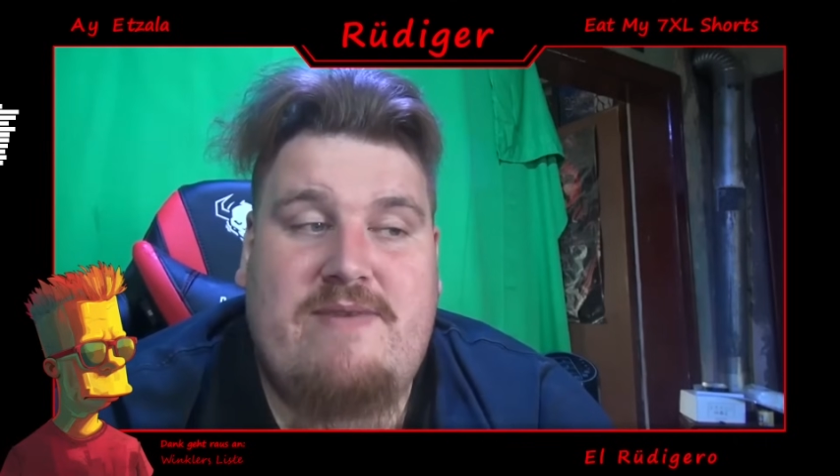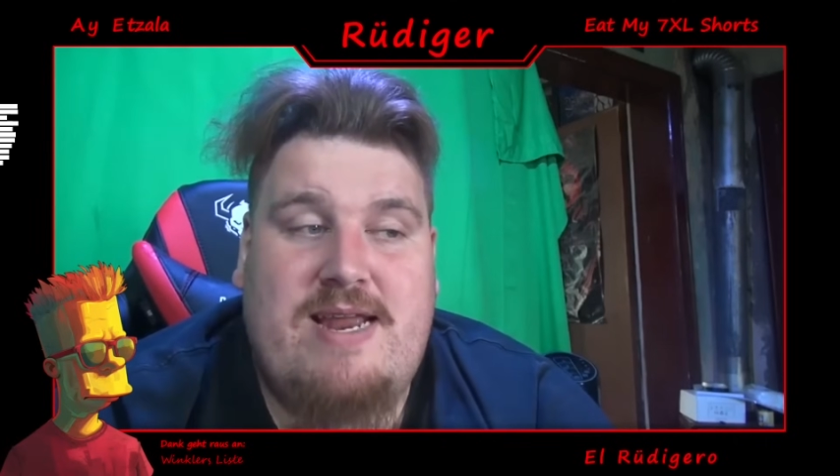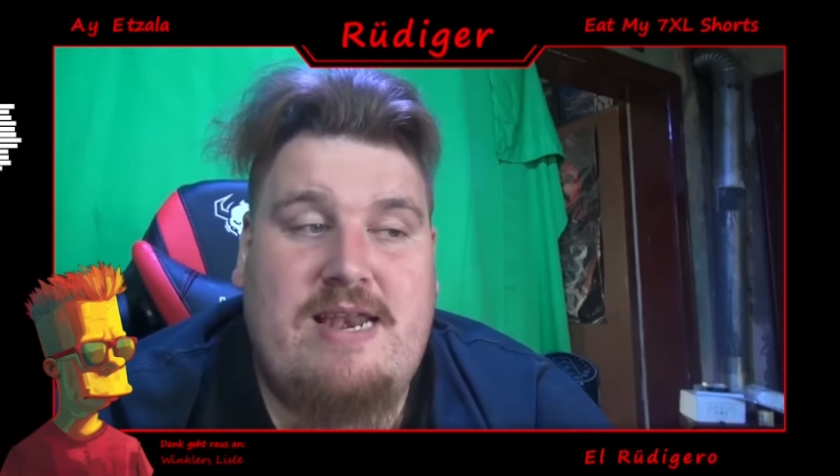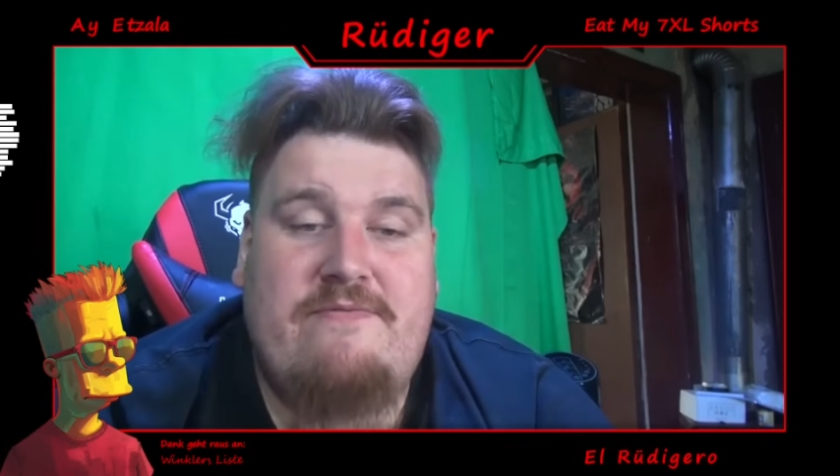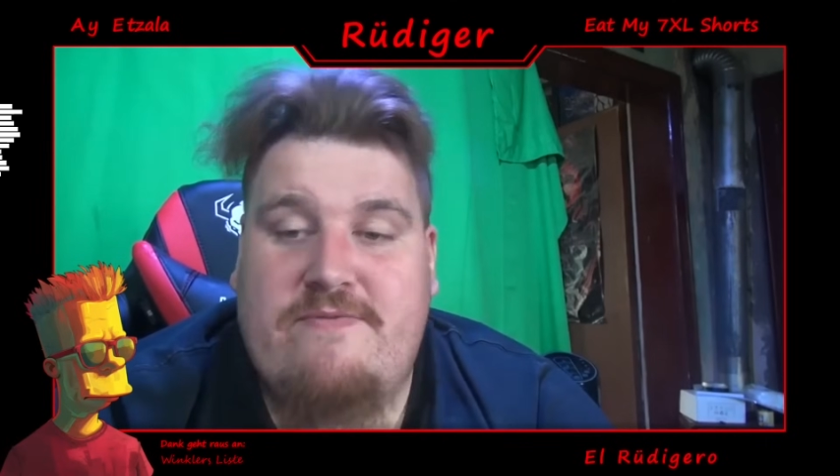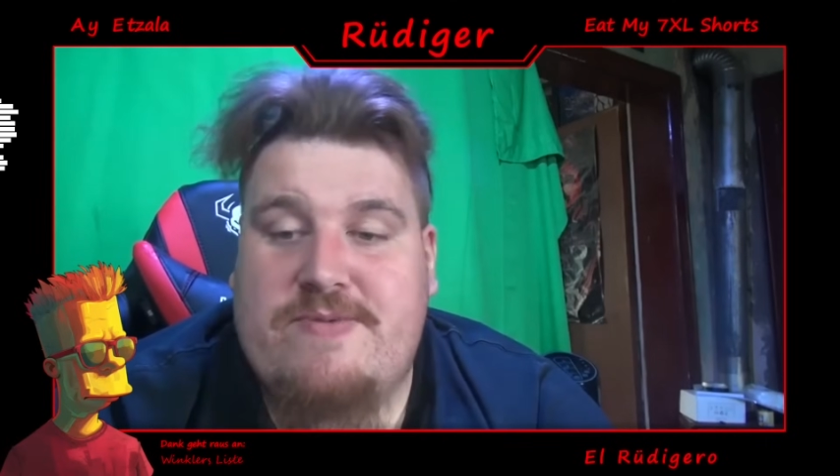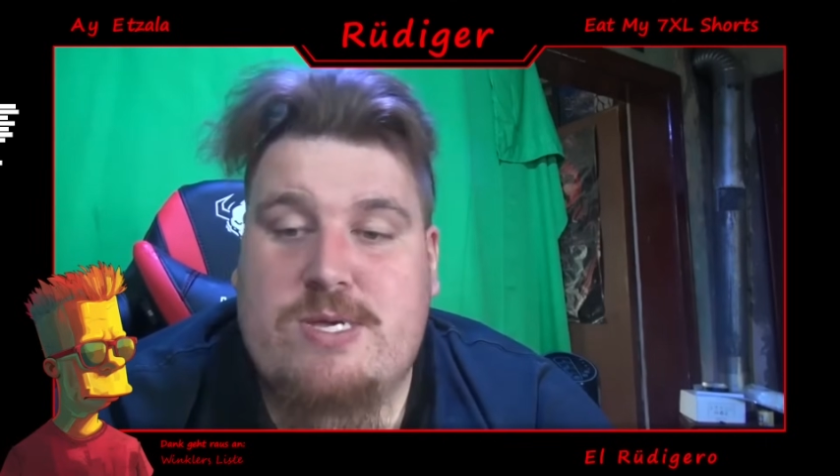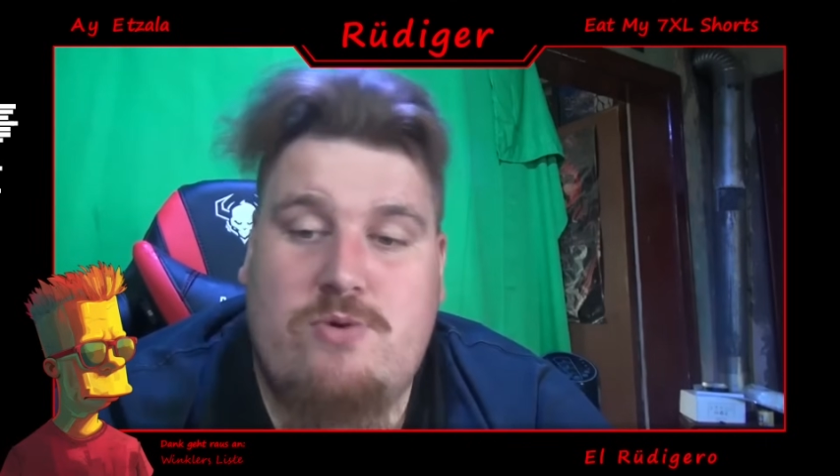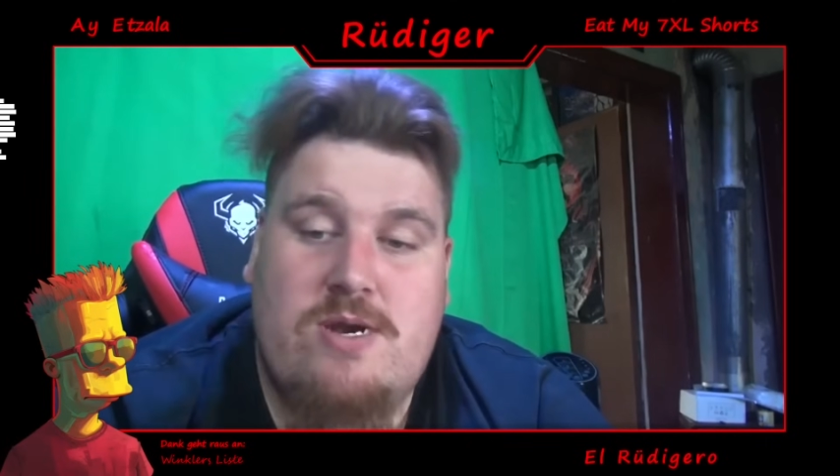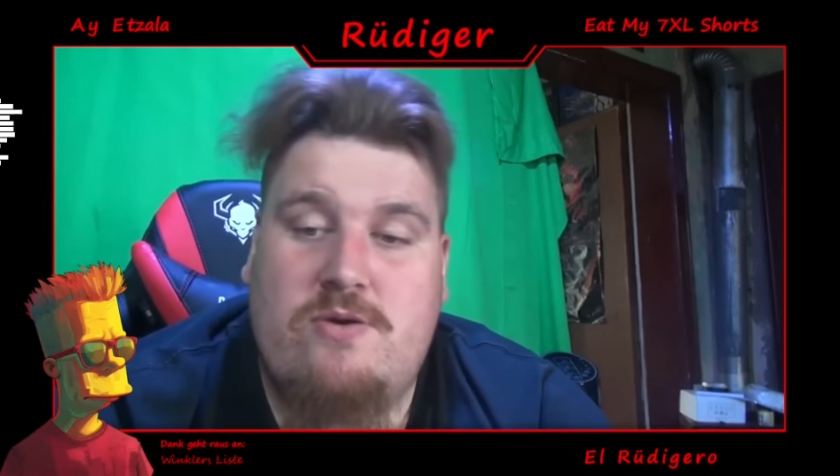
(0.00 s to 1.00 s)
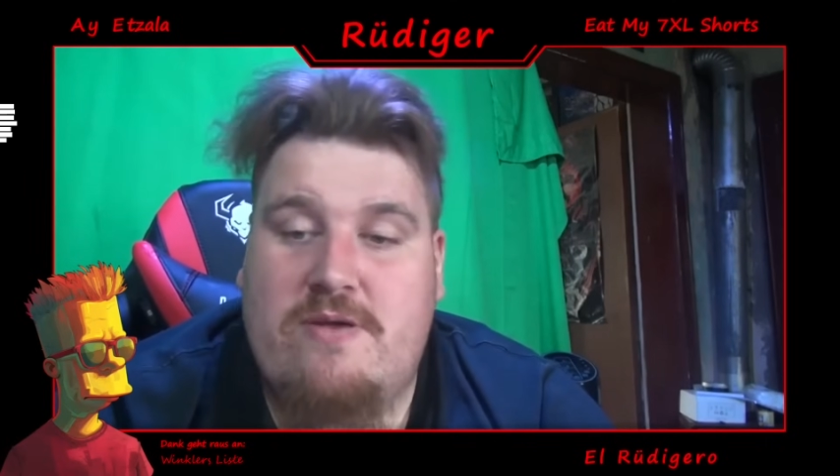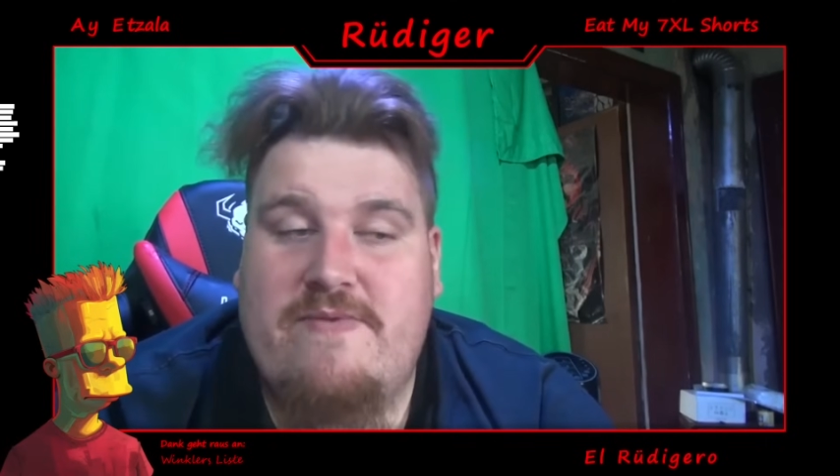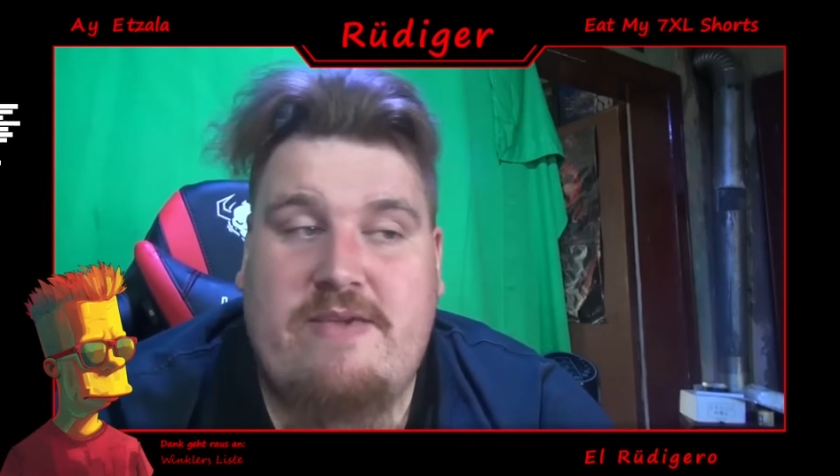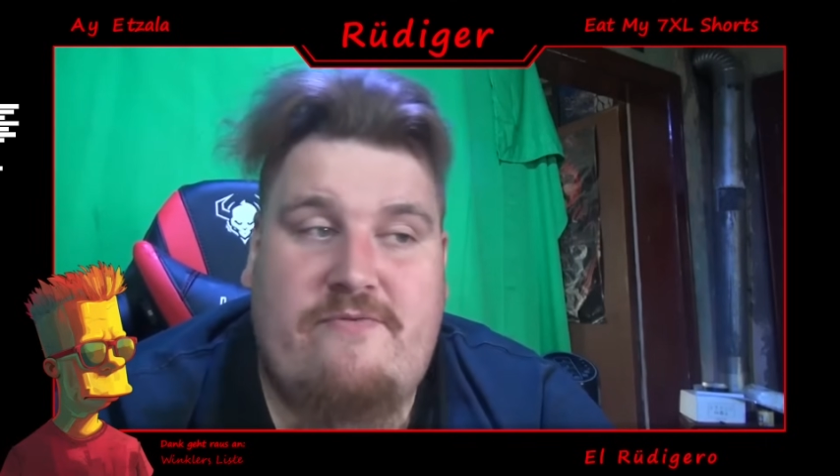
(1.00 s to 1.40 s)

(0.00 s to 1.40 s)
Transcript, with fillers: weil alle fünf Sekunden irgendwelche